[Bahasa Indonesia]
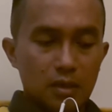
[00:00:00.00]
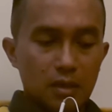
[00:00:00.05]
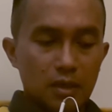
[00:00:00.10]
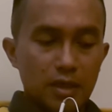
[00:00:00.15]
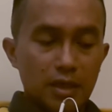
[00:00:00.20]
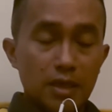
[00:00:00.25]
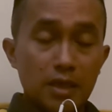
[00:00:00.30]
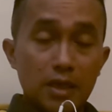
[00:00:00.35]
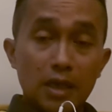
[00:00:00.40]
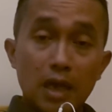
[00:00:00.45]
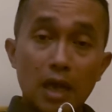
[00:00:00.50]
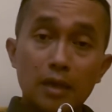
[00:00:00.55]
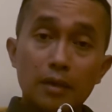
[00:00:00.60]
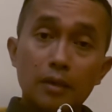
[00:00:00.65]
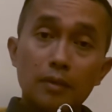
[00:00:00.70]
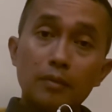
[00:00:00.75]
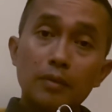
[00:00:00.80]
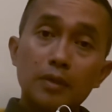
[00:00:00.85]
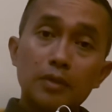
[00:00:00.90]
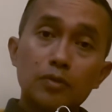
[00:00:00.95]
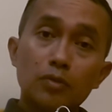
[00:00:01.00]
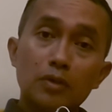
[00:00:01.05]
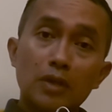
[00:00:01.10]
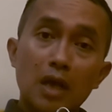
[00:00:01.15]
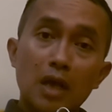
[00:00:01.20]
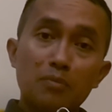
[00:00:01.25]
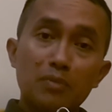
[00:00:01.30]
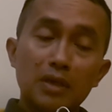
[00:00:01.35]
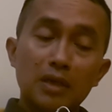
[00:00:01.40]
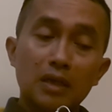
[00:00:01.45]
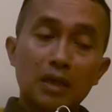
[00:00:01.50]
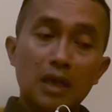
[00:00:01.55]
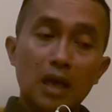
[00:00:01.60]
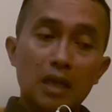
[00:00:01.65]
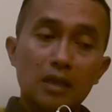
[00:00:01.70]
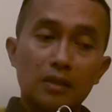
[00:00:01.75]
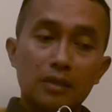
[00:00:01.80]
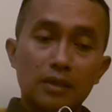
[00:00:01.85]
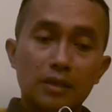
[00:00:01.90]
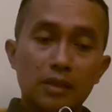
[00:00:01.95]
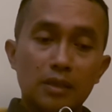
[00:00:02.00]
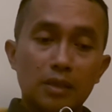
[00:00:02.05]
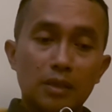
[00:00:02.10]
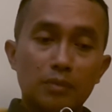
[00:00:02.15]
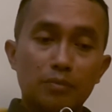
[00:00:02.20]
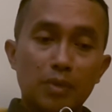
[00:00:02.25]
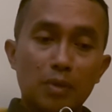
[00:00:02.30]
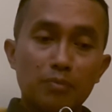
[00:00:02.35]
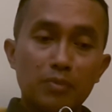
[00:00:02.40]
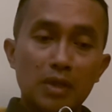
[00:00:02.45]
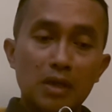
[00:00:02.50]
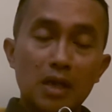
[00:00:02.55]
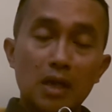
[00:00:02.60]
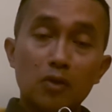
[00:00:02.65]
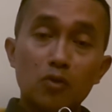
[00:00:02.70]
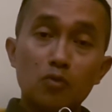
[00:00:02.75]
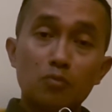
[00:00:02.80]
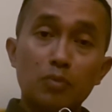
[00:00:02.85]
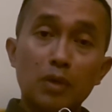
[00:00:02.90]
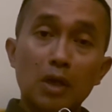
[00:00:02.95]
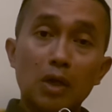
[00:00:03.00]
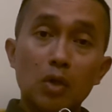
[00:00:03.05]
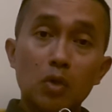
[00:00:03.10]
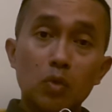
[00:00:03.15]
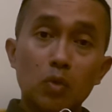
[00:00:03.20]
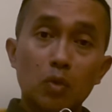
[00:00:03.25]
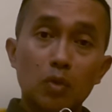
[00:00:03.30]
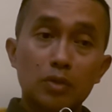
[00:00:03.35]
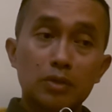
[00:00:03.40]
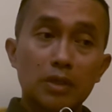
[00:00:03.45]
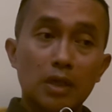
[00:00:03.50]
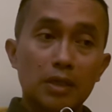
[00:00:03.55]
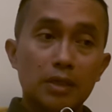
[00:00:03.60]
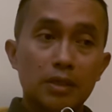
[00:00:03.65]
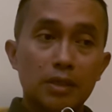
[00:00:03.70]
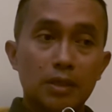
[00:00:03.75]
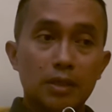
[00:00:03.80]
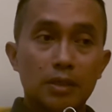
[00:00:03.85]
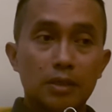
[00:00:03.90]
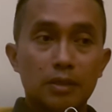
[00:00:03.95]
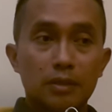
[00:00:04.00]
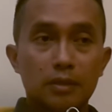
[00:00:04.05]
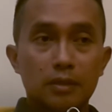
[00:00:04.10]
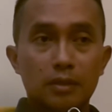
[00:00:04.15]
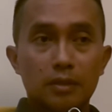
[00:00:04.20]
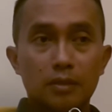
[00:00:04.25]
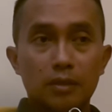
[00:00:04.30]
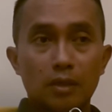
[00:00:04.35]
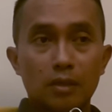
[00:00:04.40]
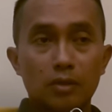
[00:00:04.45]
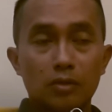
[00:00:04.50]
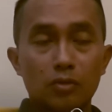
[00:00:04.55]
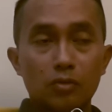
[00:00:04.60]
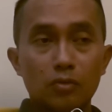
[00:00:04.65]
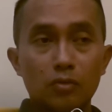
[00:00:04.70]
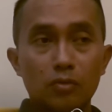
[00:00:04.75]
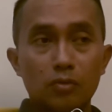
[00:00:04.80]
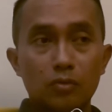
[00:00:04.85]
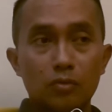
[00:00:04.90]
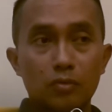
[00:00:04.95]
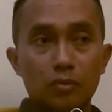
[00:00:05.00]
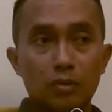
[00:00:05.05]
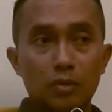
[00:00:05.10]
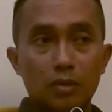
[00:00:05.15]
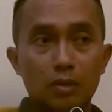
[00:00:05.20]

Ini kan sudah mendekati pemilihan gubernur, jadi tentu